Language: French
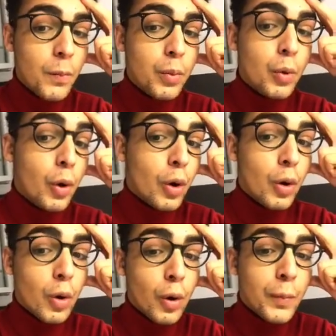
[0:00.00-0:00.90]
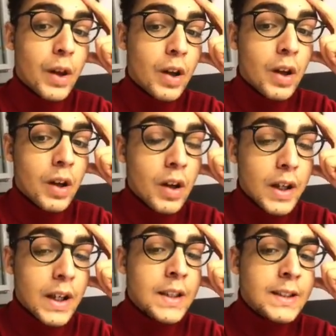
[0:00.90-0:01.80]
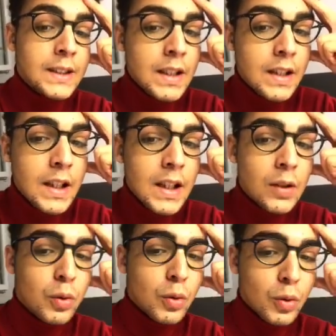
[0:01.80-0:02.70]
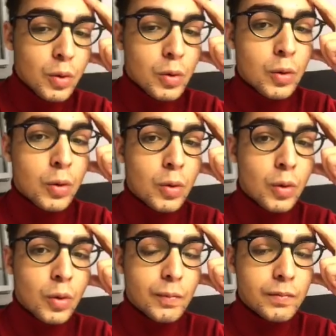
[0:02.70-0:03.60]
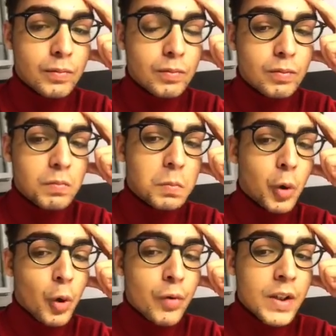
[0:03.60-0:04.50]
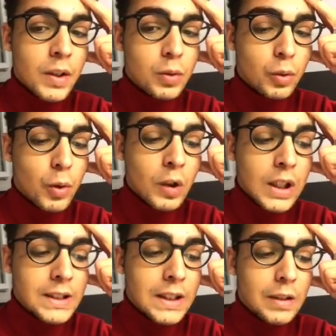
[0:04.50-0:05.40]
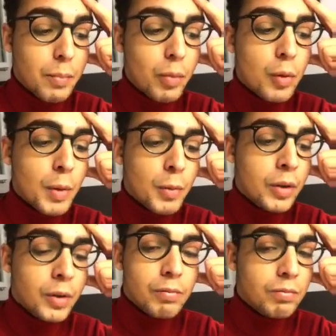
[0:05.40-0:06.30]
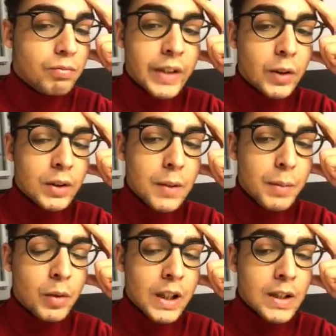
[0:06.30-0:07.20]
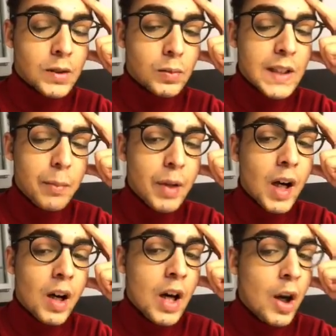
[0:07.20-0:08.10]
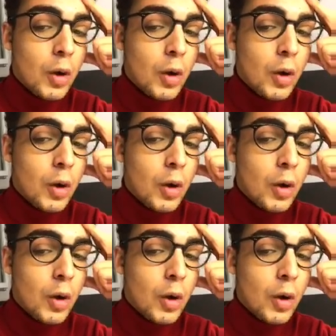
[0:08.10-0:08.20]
pour euh, essayer de euh, revenir sur le devant de la scène. Mais pour le moment, N'attendez pas de réaction de sa part.